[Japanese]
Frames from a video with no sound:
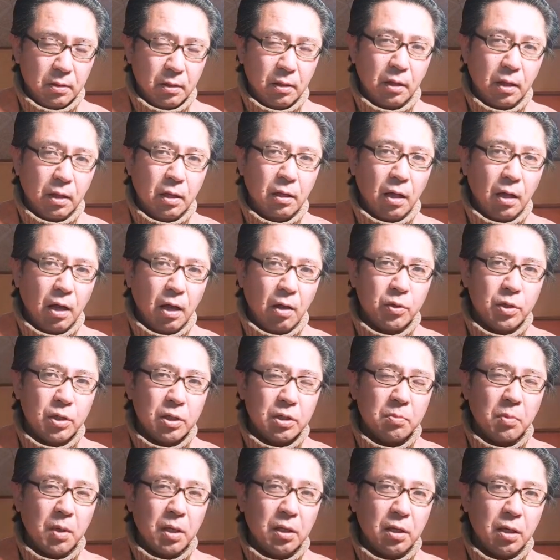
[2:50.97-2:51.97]
でね、青
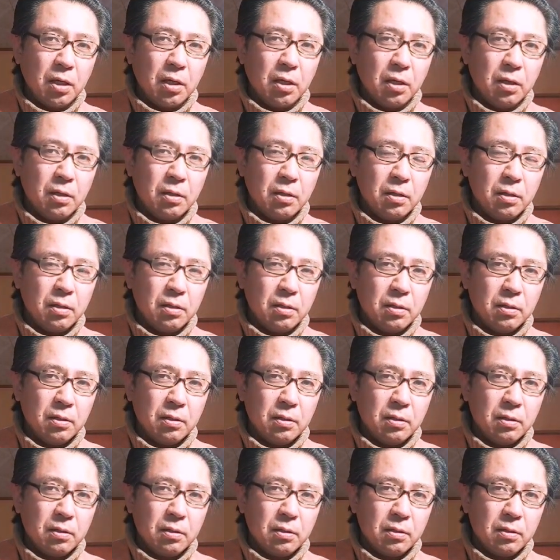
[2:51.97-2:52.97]
木島に、
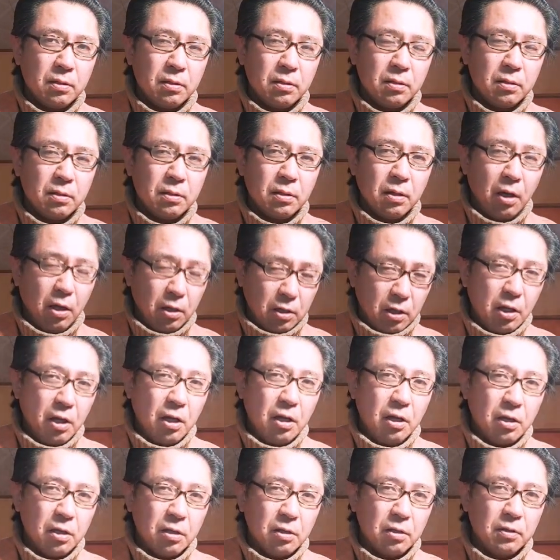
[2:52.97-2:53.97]
あなた
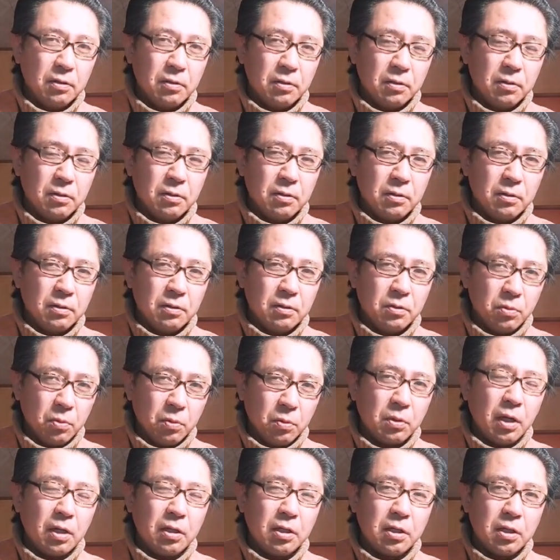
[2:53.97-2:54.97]
が
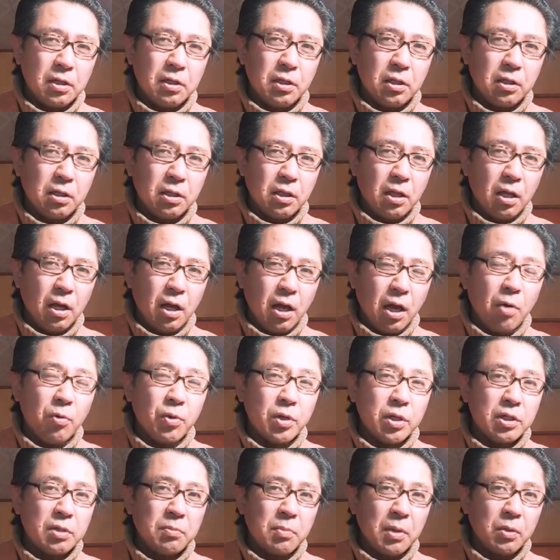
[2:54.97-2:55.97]
そんなに気に入った
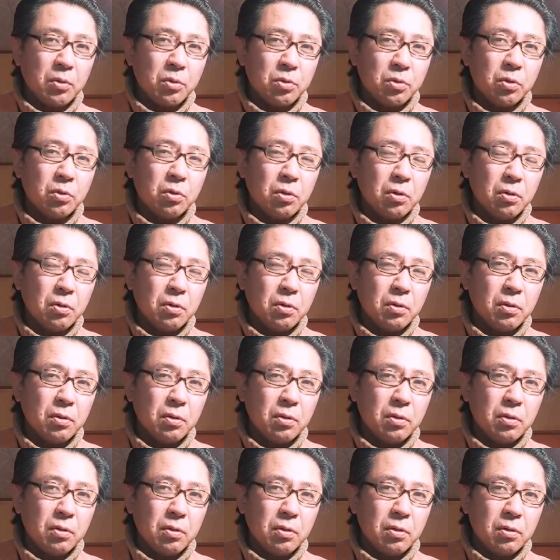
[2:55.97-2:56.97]
青木島のその
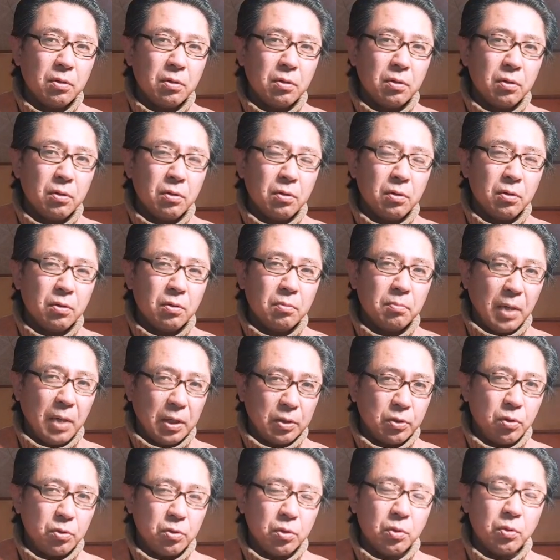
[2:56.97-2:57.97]

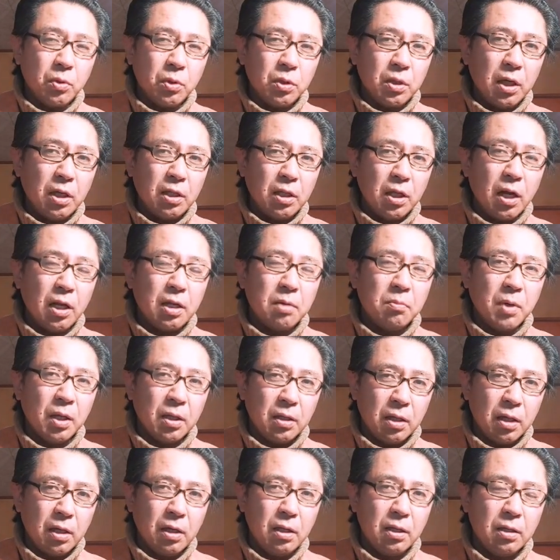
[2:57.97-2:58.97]
場所、その家であれ
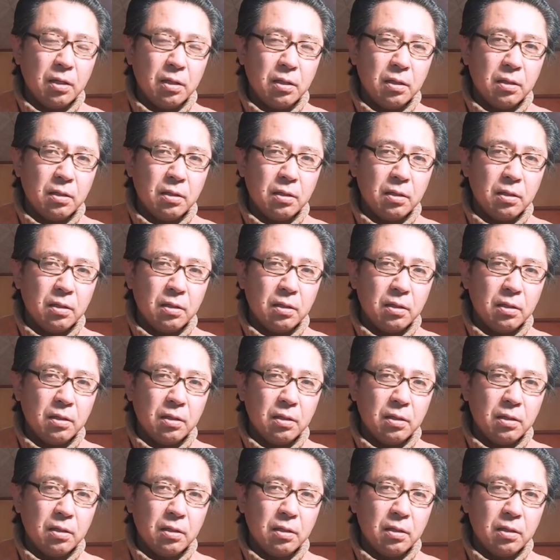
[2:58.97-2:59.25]
ばね、